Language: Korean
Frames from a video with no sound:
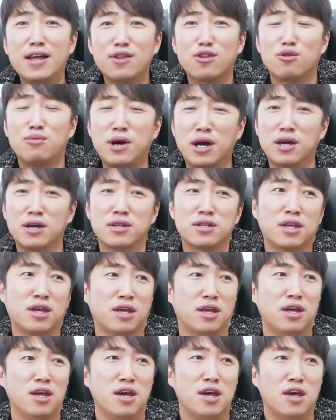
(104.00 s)

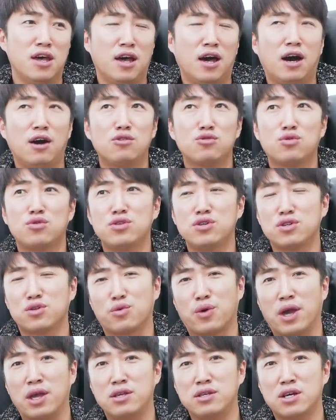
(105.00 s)
도망가는데 하우돈은
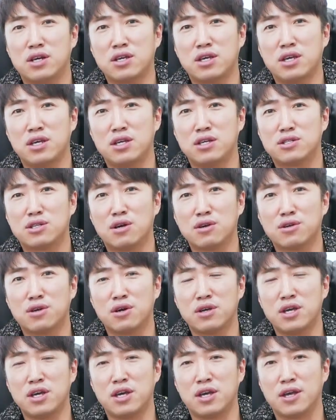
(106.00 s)
굉장히 이
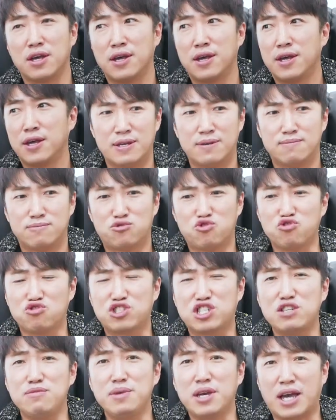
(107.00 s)
성격이
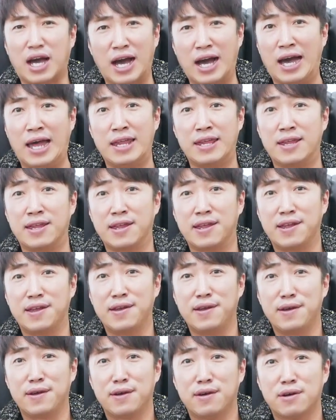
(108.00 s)
뚝심이 강한
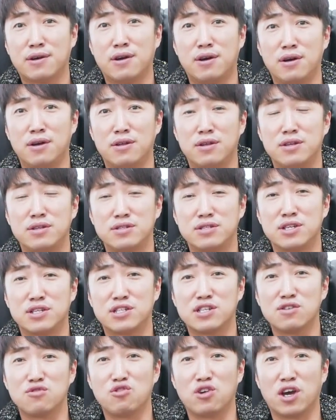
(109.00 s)
그런 이제
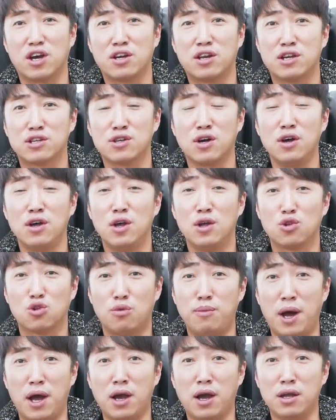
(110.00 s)
친구야. 그래서
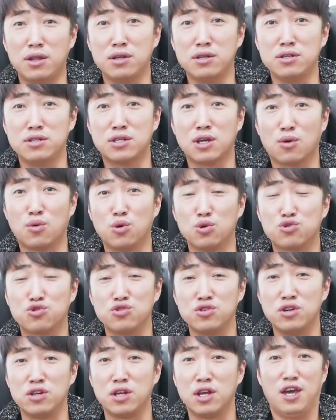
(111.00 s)
도망가는 이제
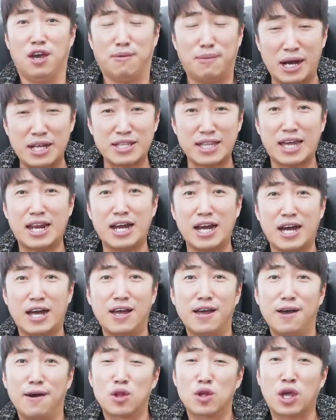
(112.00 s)
고순을 막
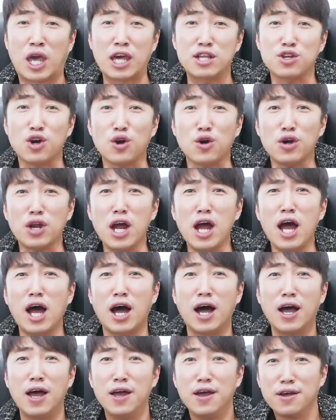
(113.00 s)
따라가. 계속
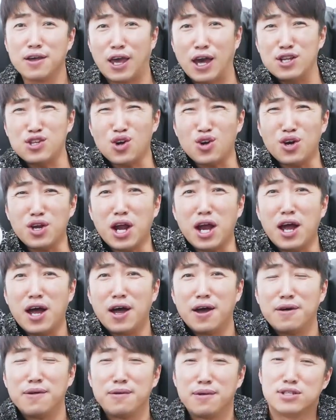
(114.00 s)
거라! 계속
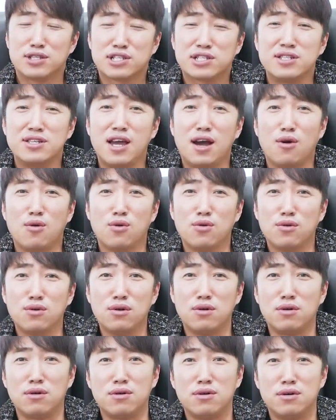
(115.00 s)
거라!
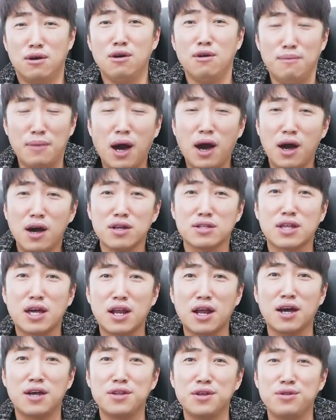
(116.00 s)
쓰냐고막
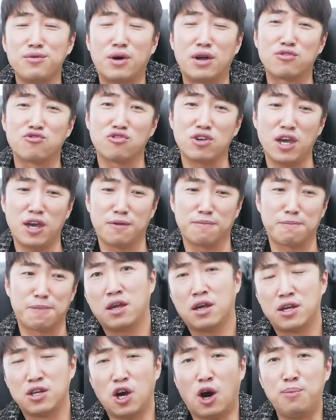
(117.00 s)
따라가는 와중에
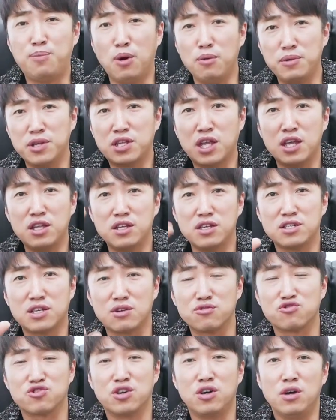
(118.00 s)
그러니까 여포 밑에 있는
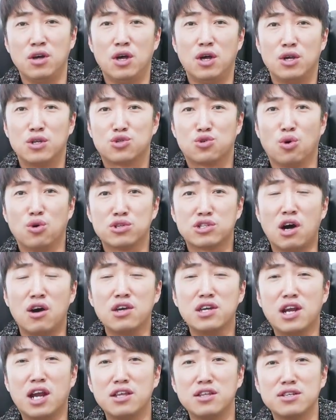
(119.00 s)
장수죠.
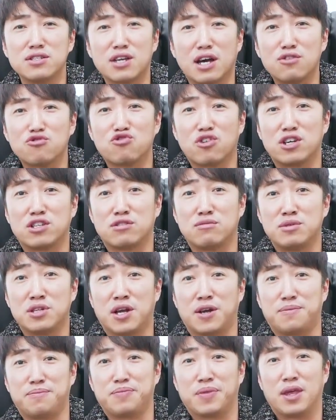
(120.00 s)
조성이라는 장수가 있습니다.
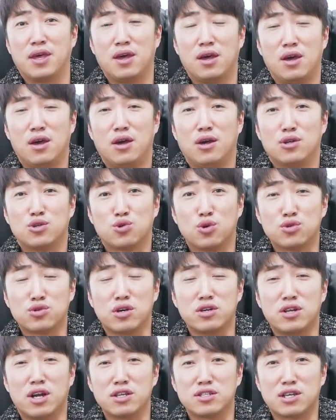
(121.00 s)

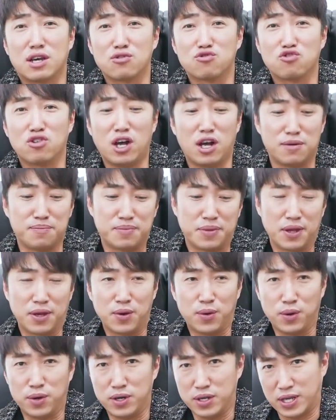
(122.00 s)
조성이라는 장수가
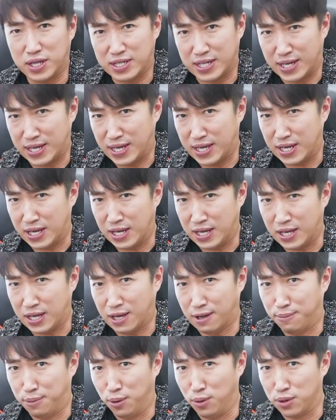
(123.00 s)
그거를 이렇게 쫙
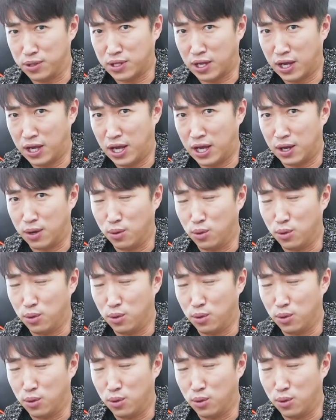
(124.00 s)
보고 있다가